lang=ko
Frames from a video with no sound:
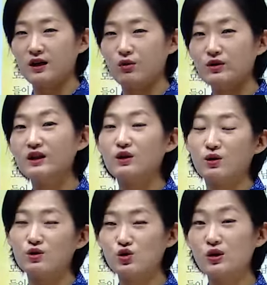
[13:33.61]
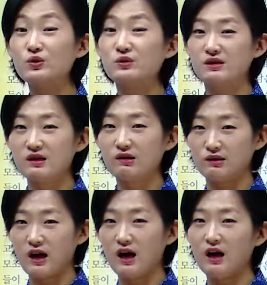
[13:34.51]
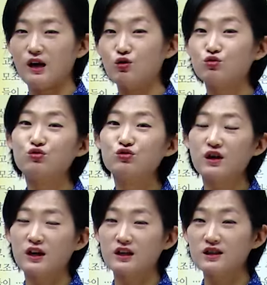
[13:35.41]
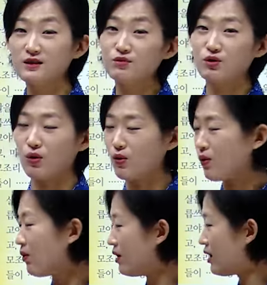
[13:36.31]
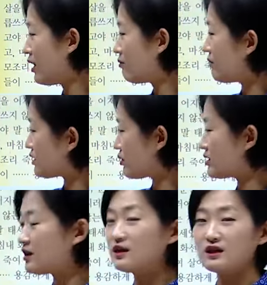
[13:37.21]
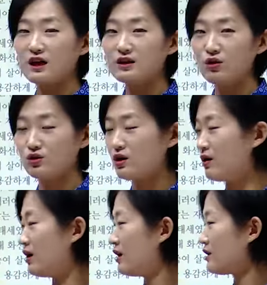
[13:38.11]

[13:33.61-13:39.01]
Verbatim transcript: 원하는 거를 취할 수 있을 거다라고 누군가에게 팁을 얻고 말도 안 되는 일을 하는 거죠.